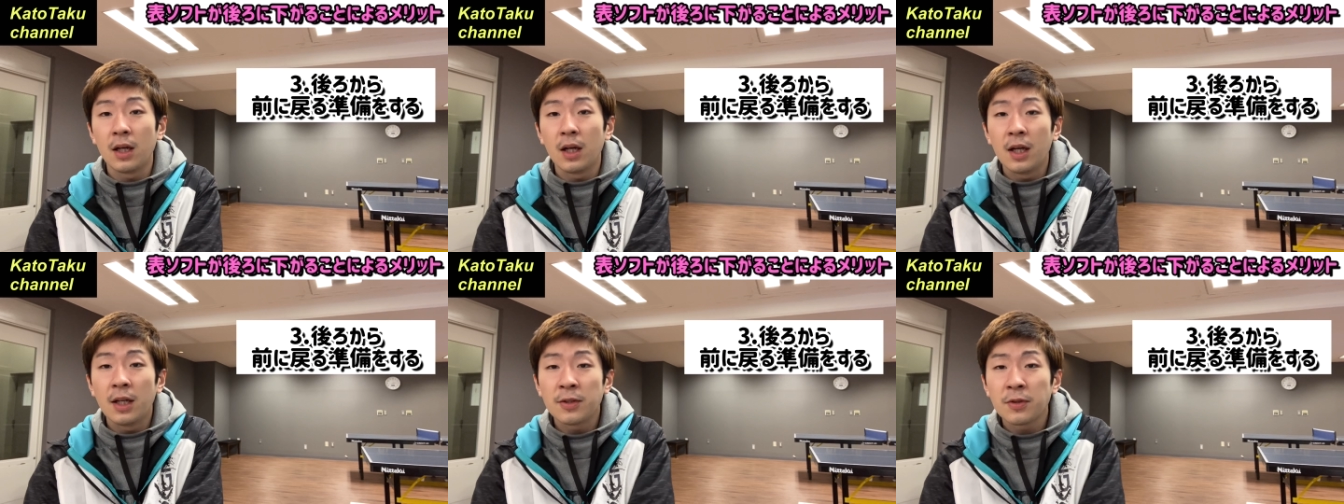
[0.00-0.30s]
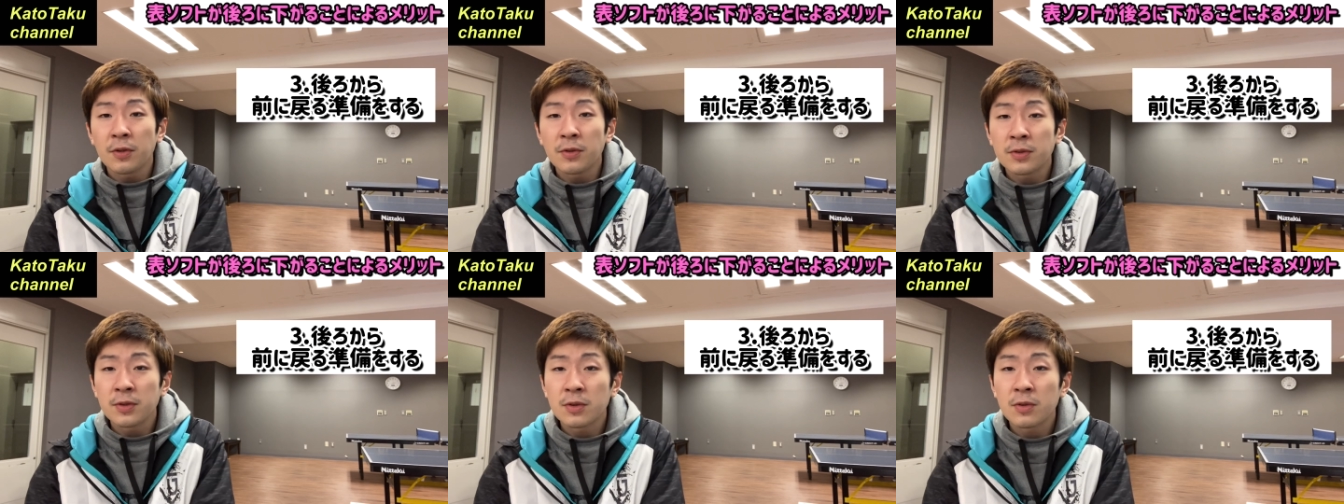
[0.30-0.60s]

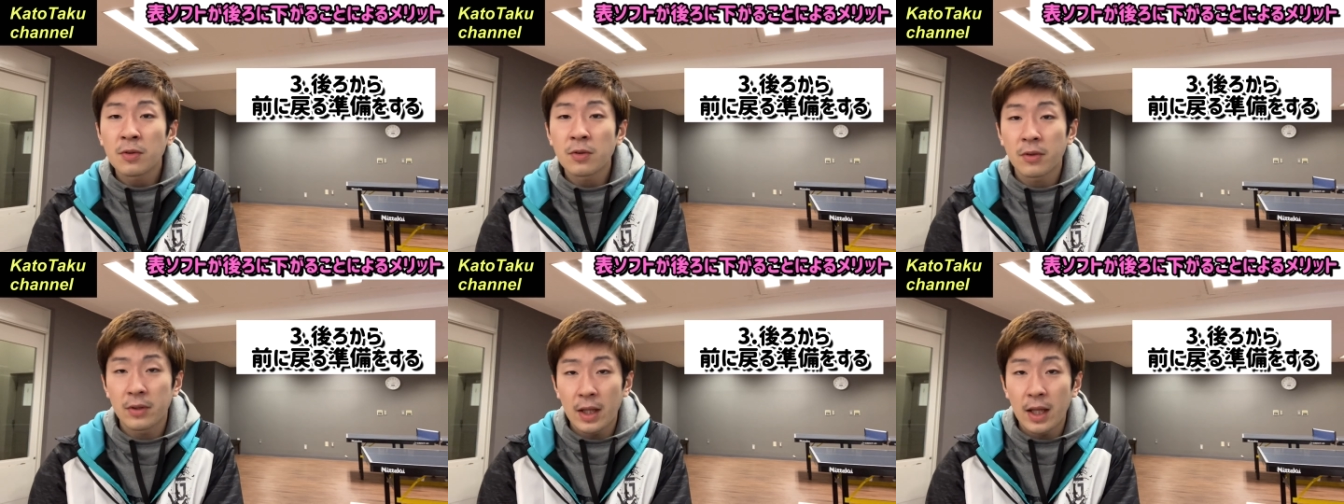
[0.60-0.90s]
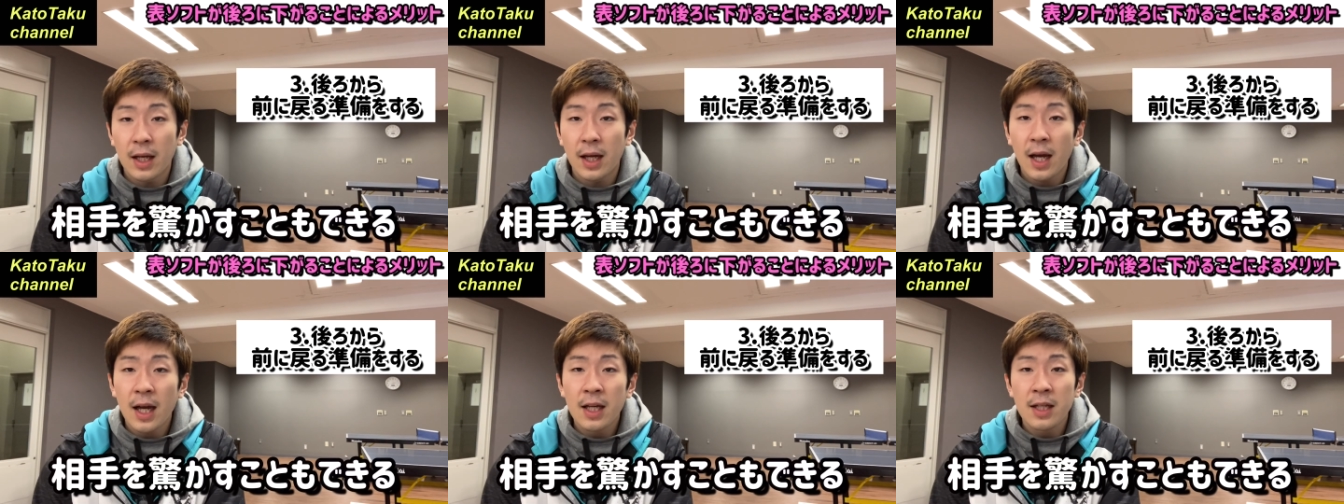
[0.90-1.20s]
そうすること
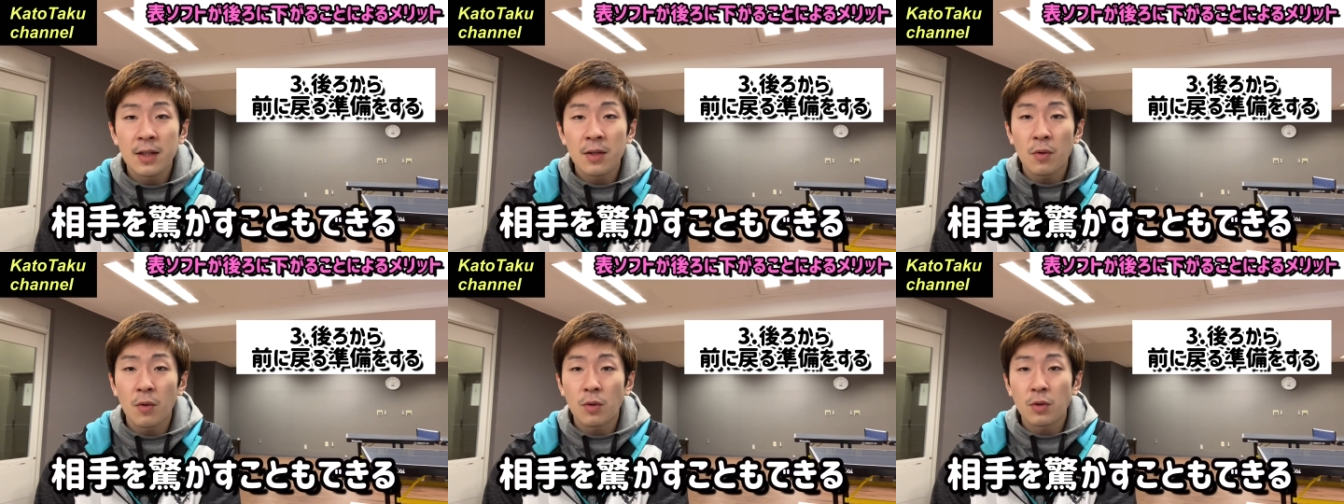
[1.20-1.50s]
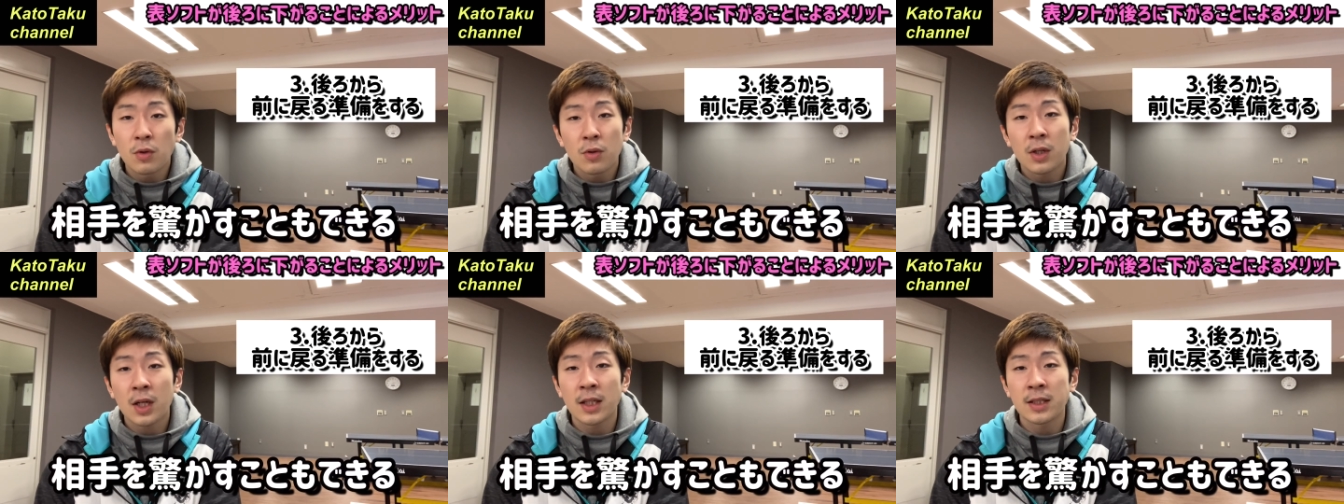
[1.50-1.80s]
で、相手を
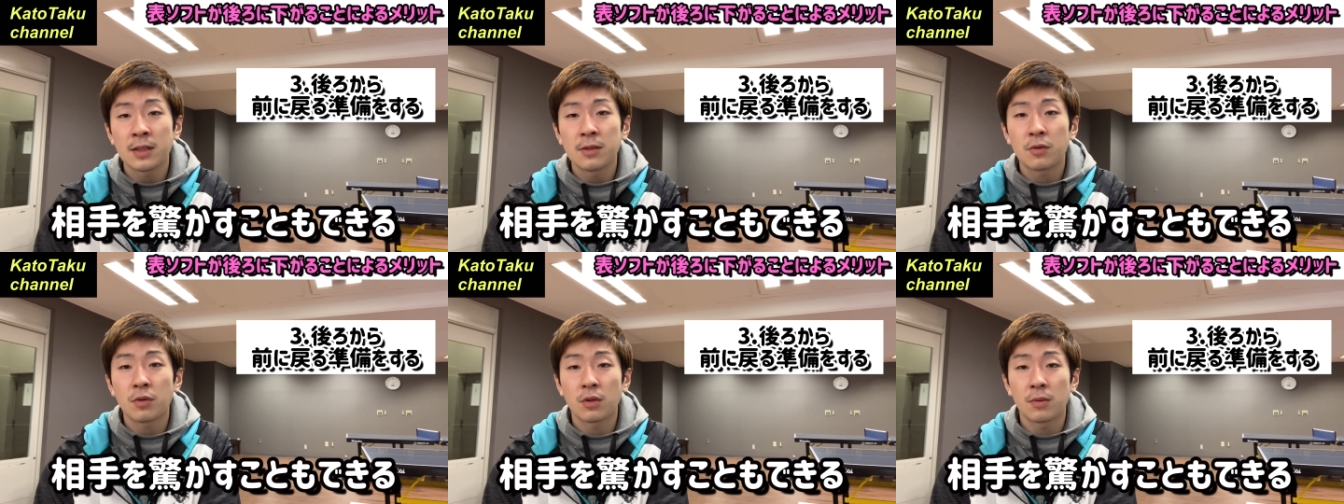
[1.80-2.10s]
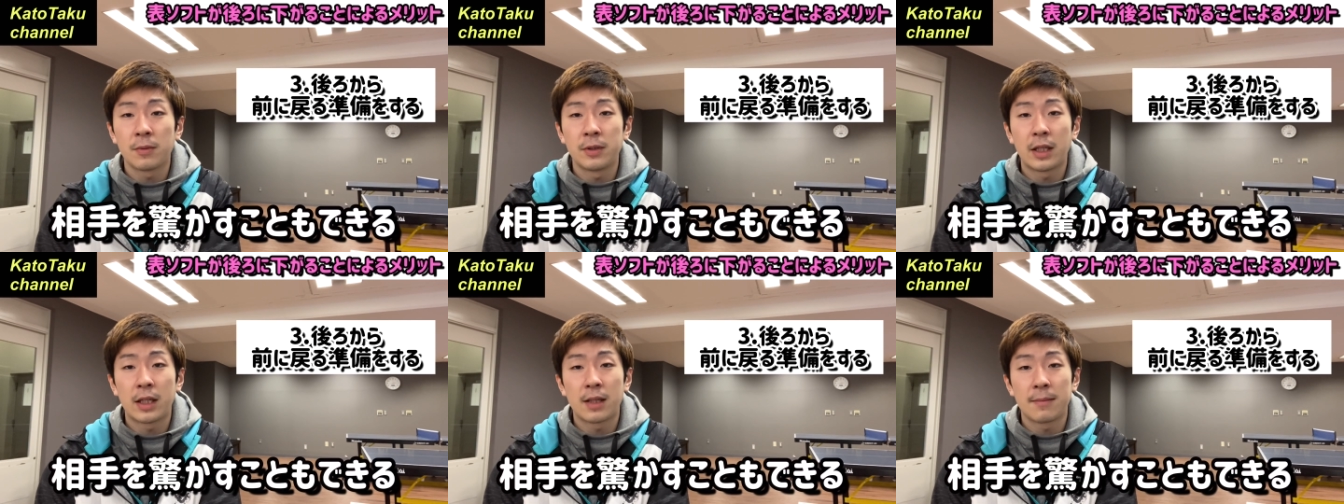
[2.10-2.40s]
驚かせるこ
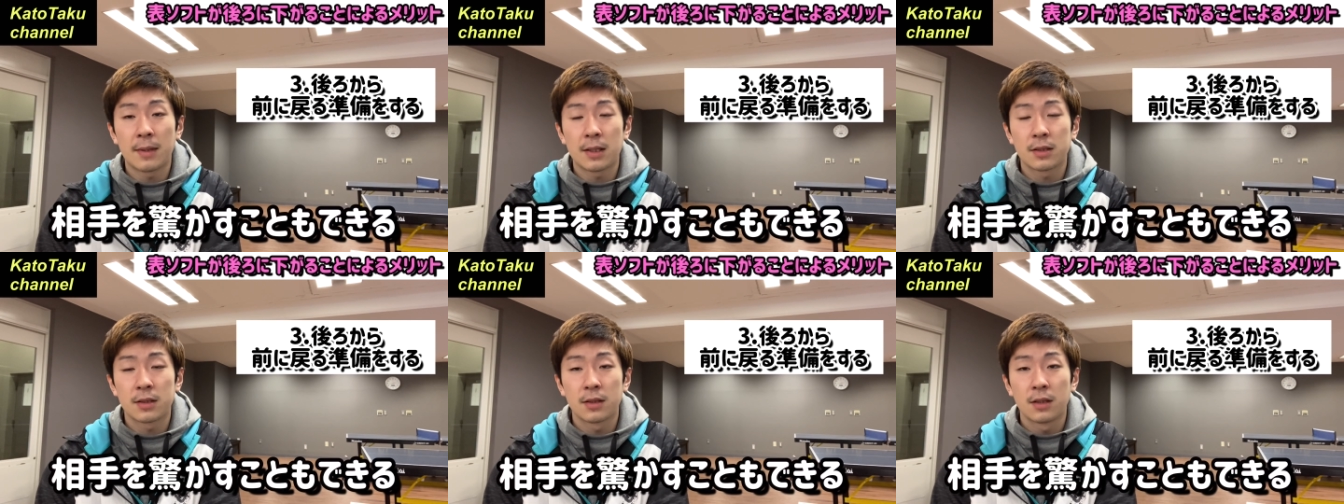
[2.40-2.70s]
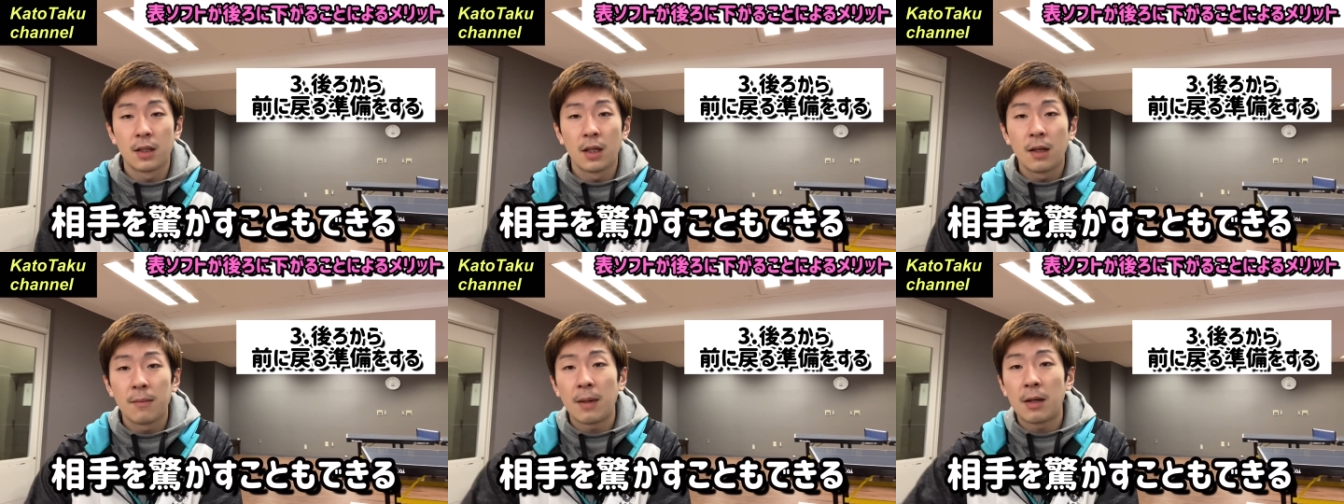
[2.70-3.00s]
ともできます。